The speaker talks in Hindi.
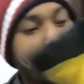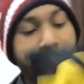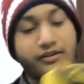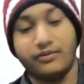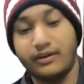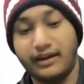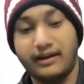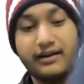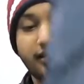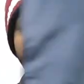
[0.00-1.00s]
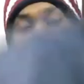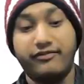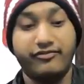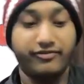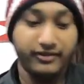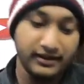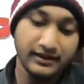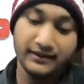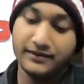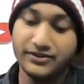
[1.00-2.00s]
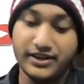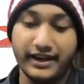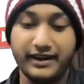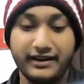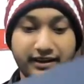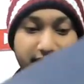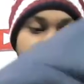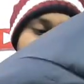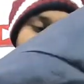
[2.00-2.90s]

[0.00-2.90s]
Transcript: सकते हो एक हाफ जैकेट की